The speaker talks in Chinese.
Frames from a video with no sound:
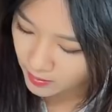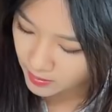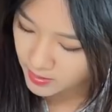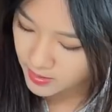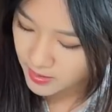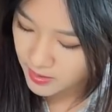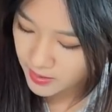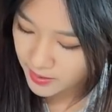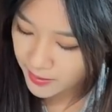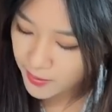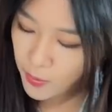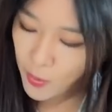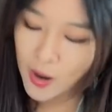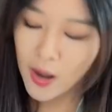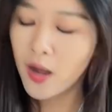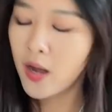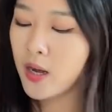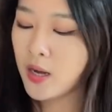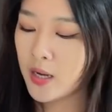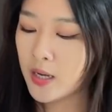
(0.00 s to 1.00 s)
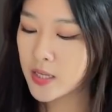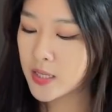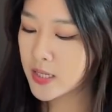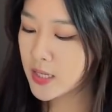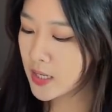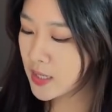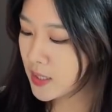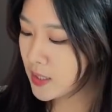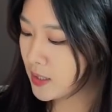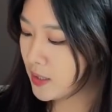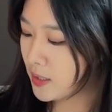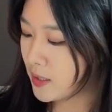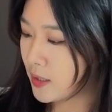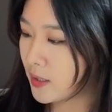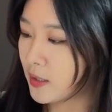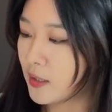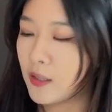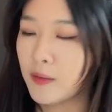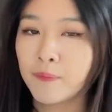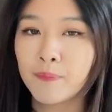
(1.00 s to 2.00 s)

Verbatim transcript: 今天我要喝这个，